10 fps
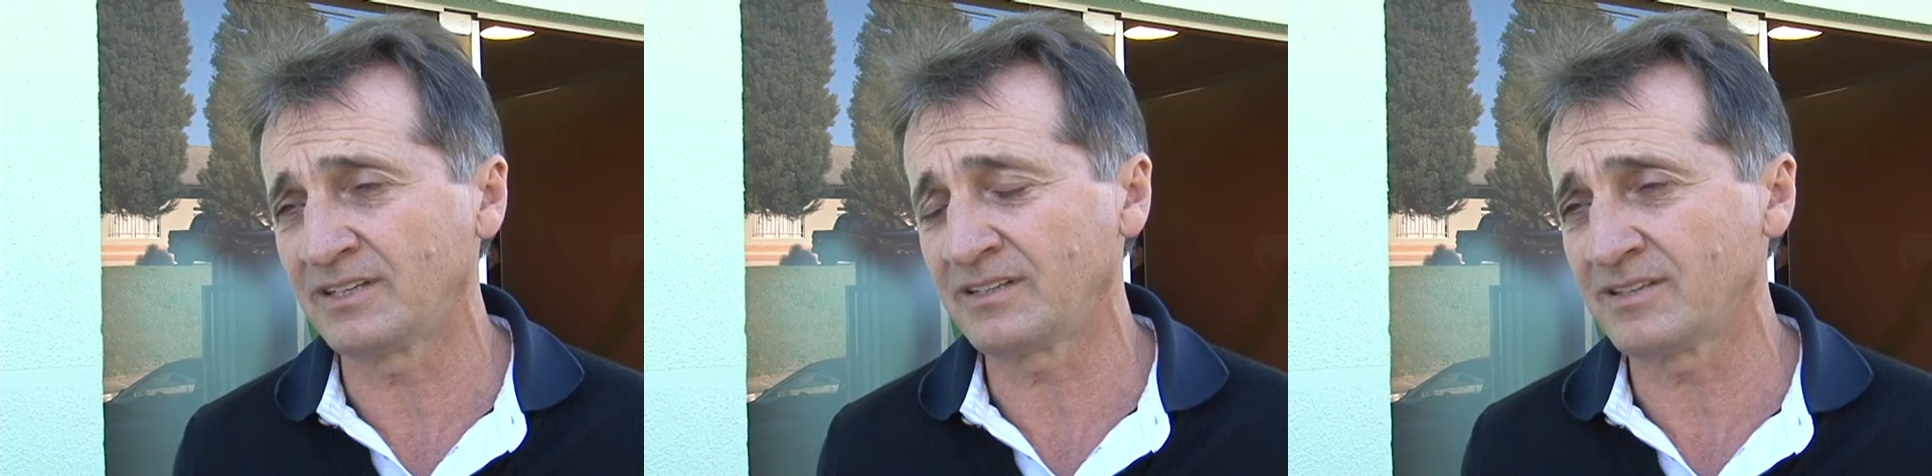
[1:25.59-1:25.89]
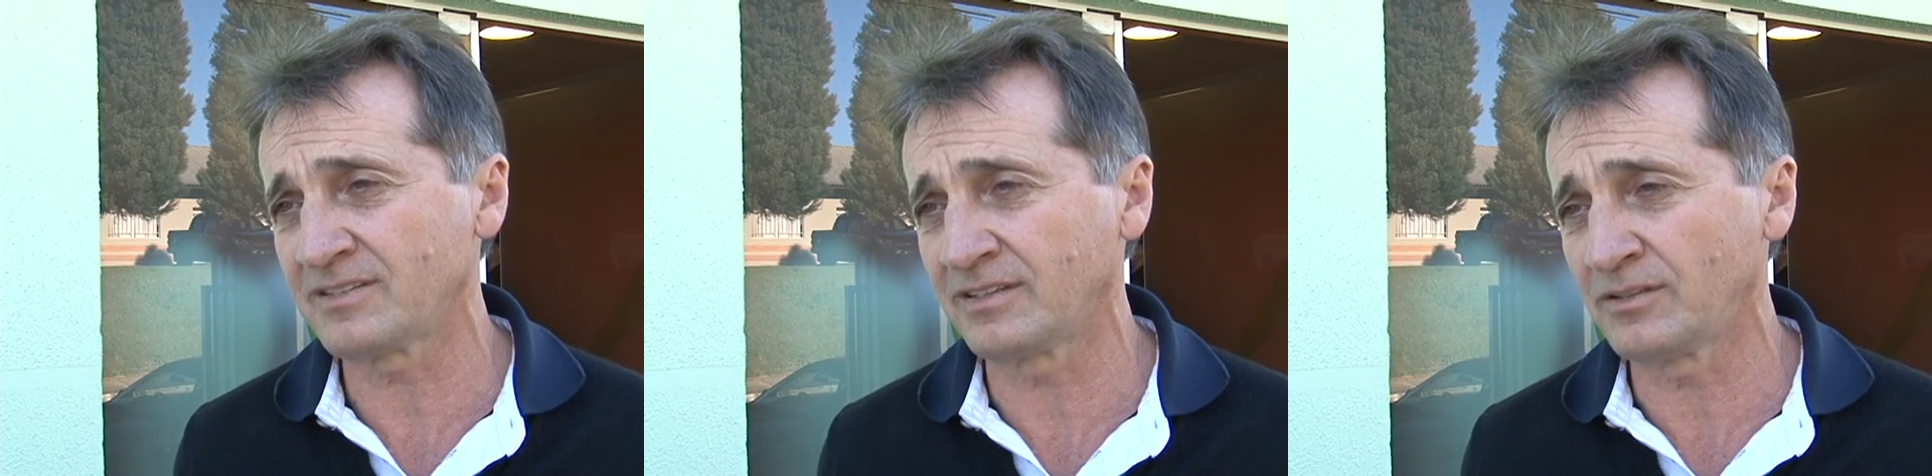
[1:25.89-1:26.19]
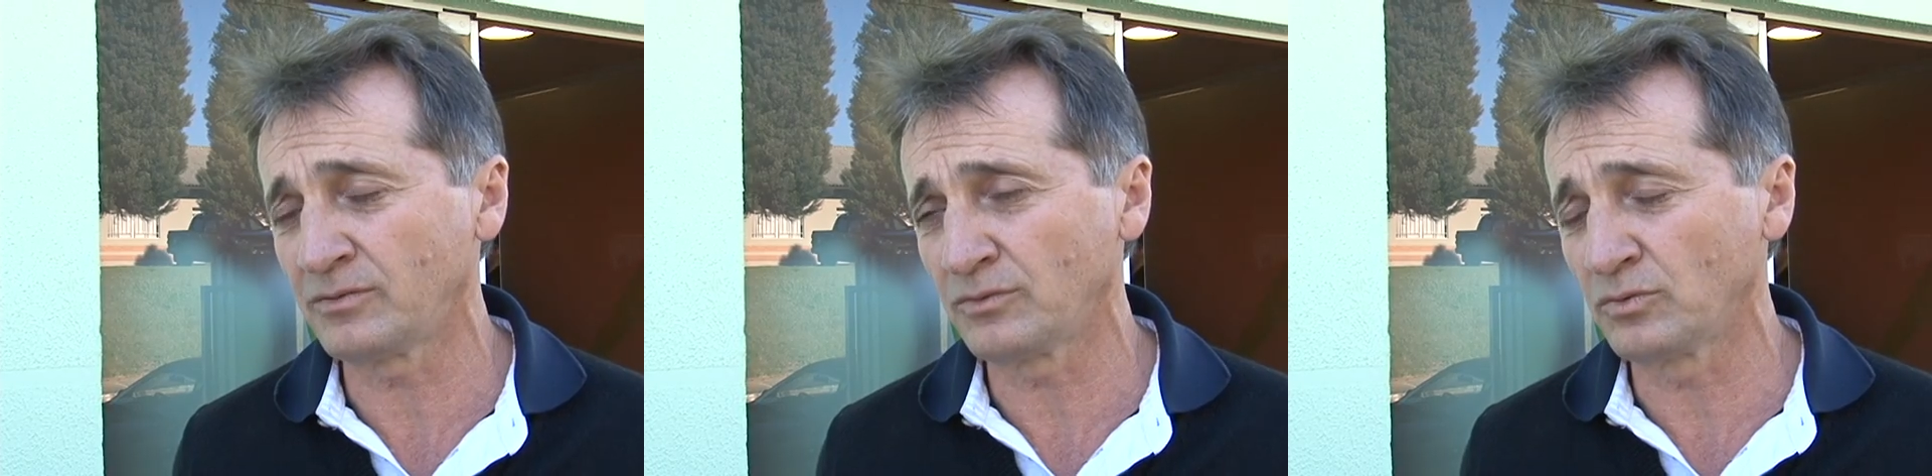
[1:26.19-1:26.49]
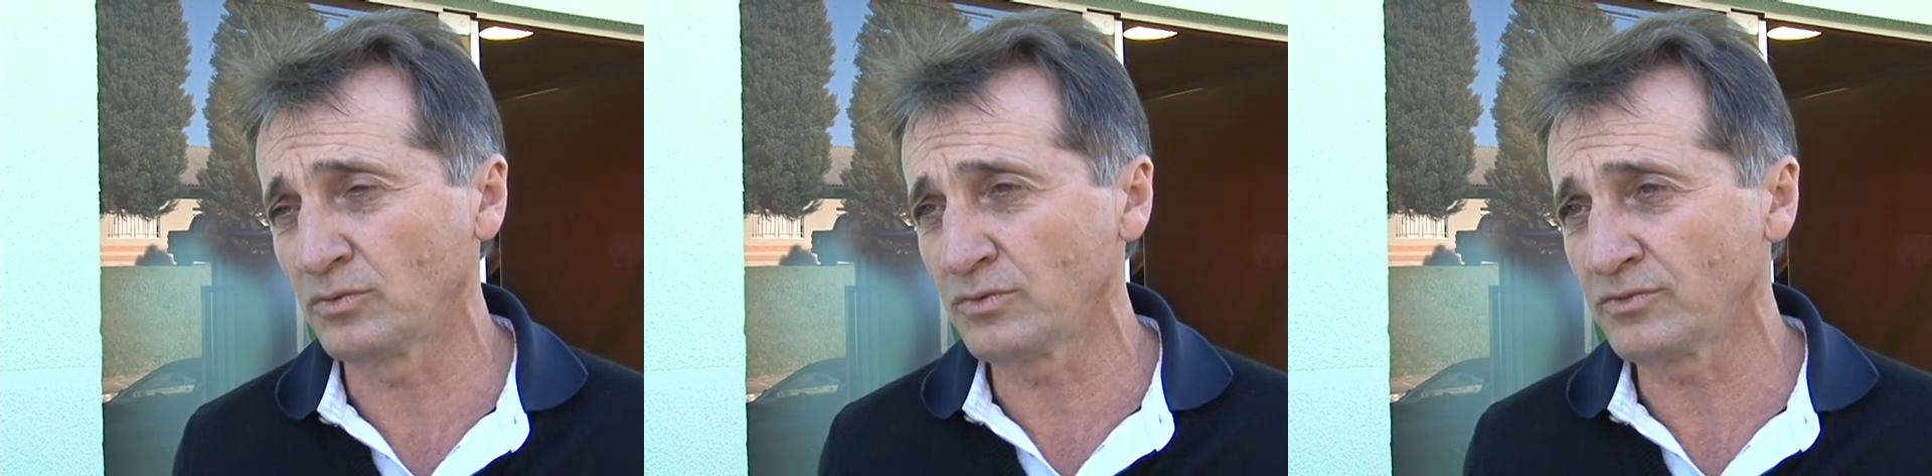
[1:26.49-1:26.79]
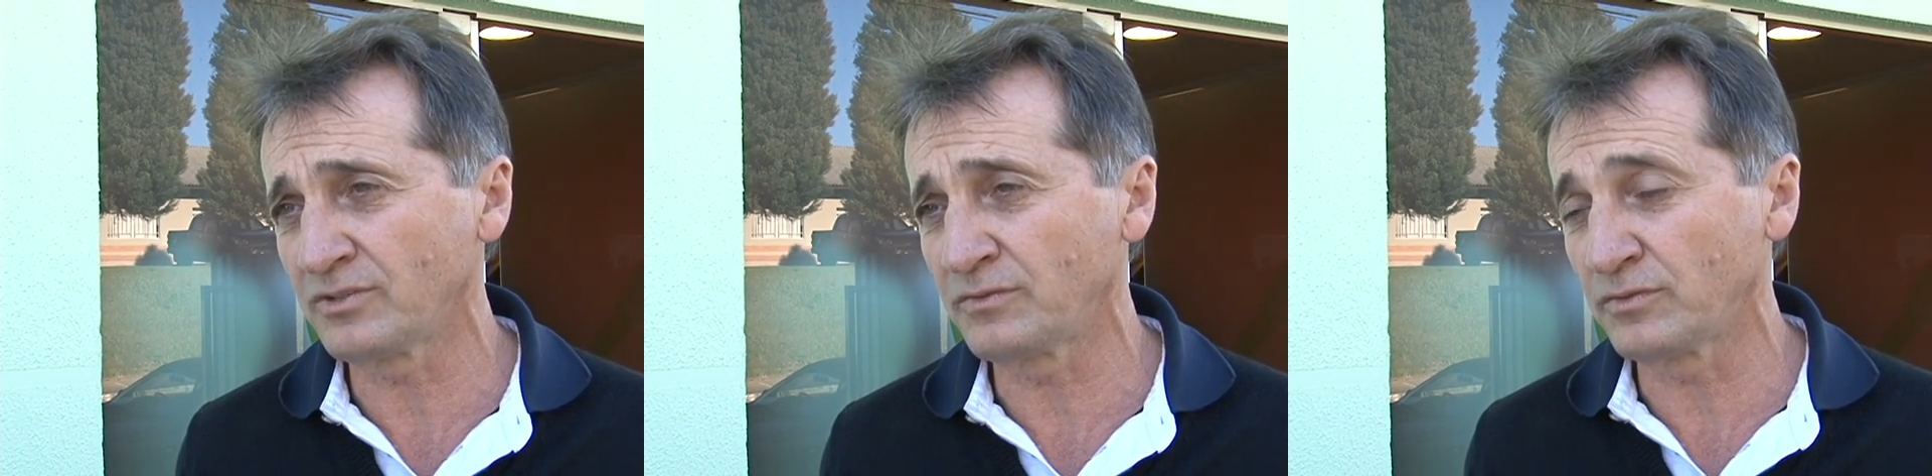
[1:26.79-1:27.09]
a questão do
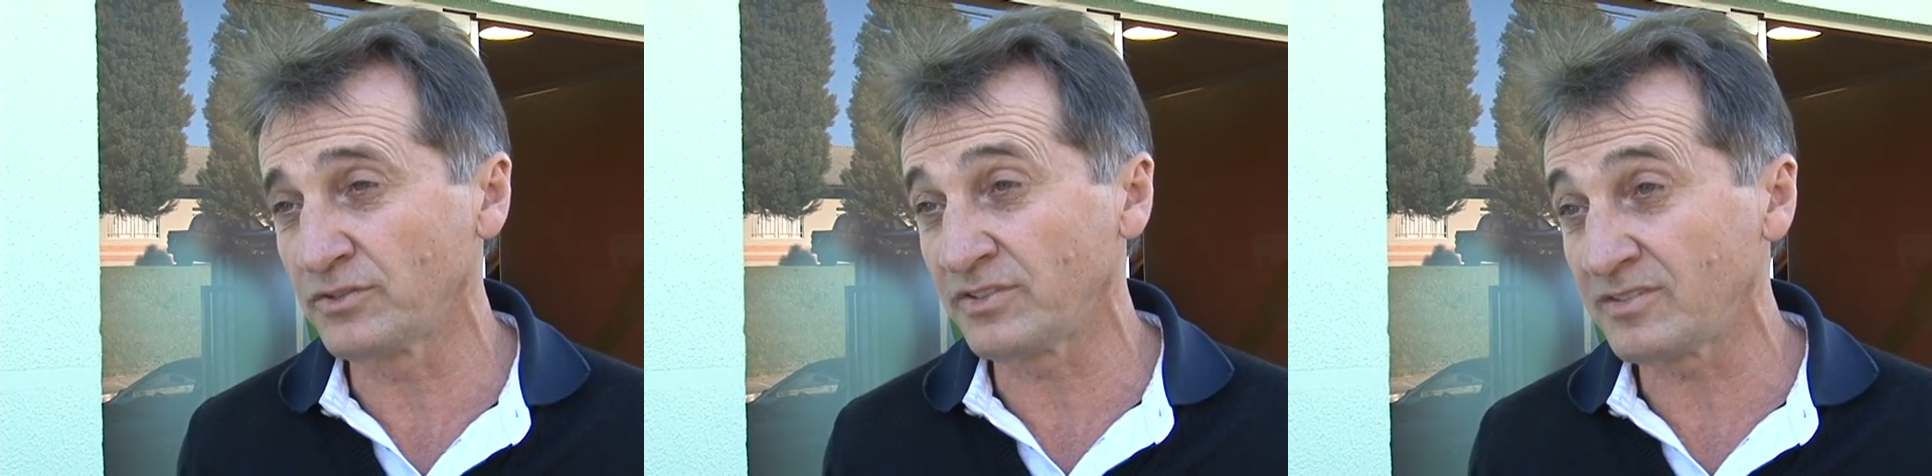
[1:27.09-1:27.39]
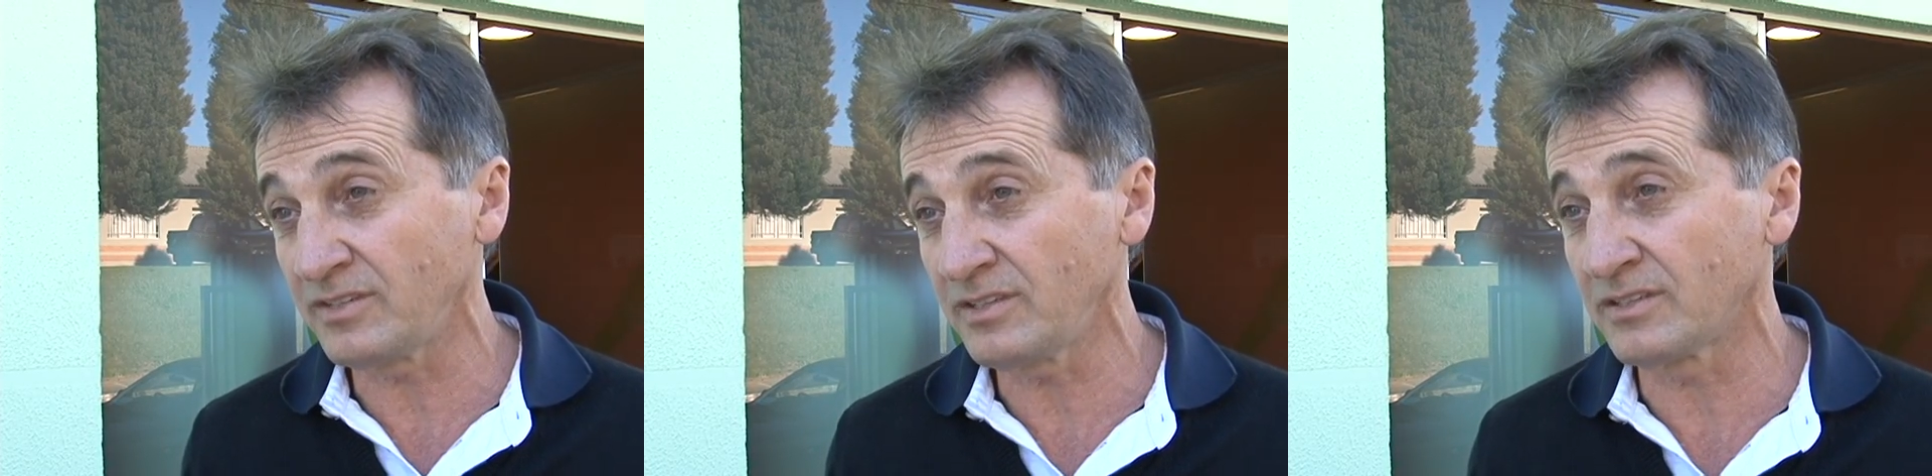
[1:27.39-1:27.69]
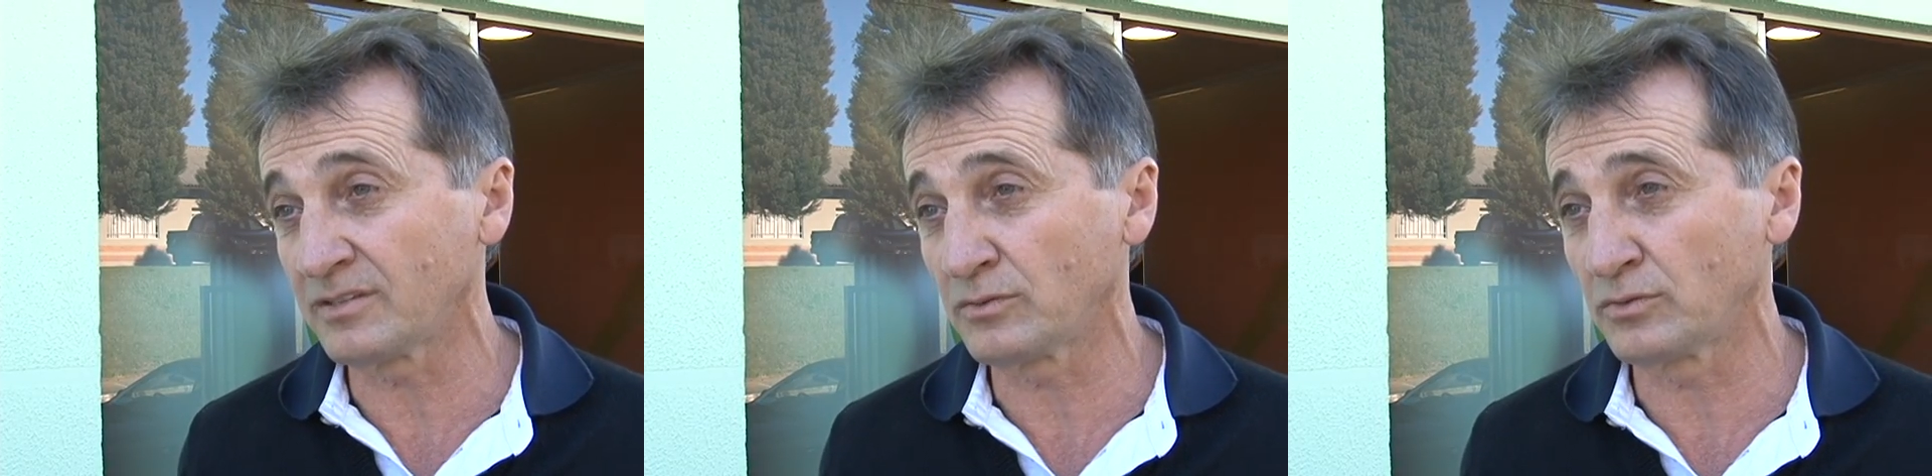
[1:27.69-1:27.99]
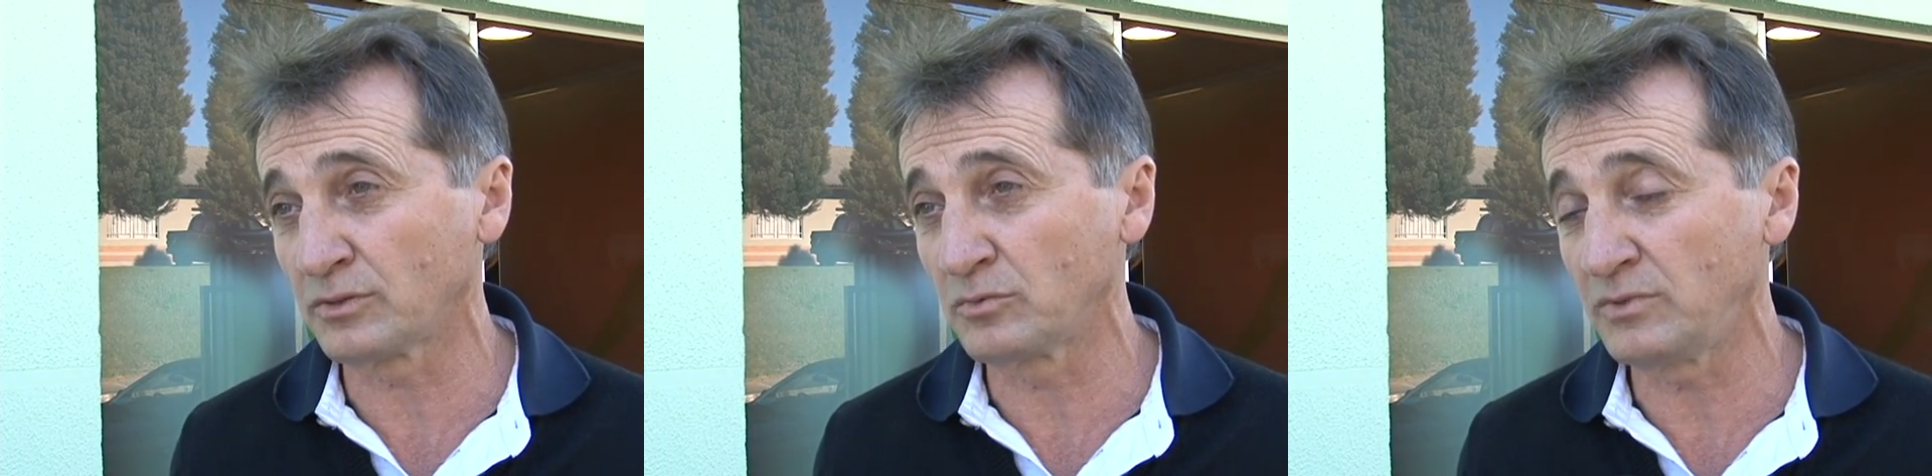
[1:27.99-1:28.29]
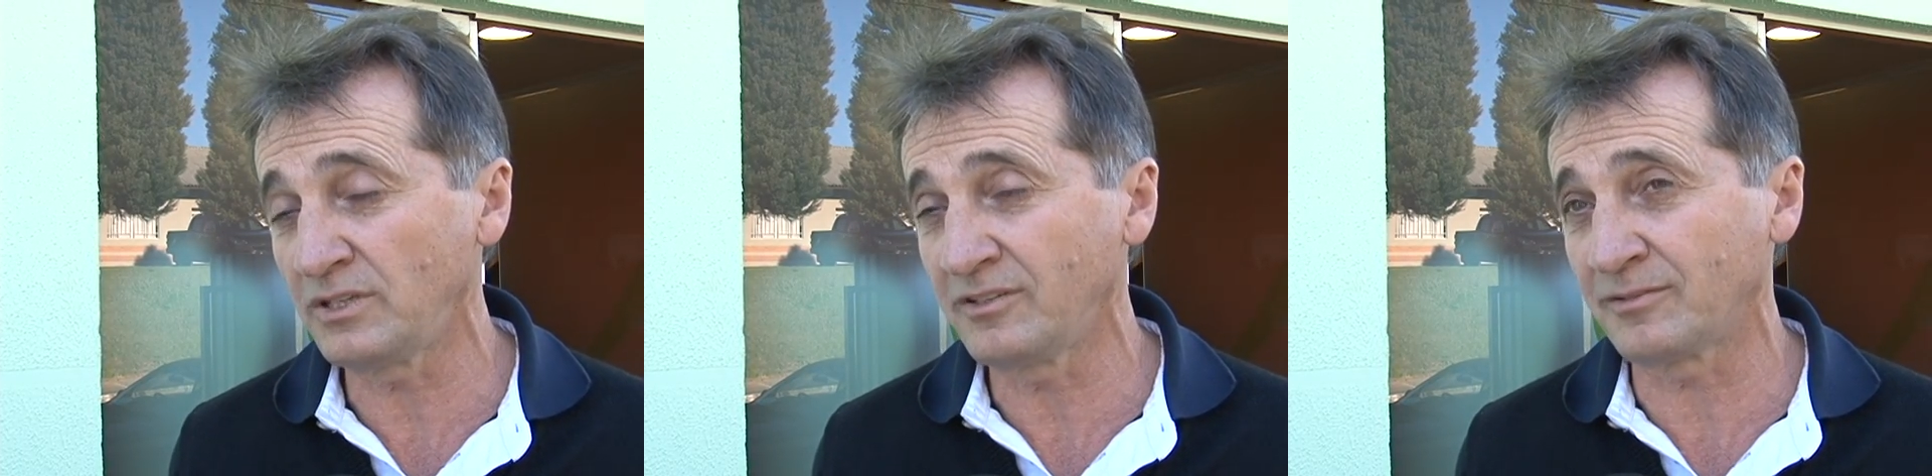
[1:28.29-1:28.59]
uso de fungicida na cultura do milho,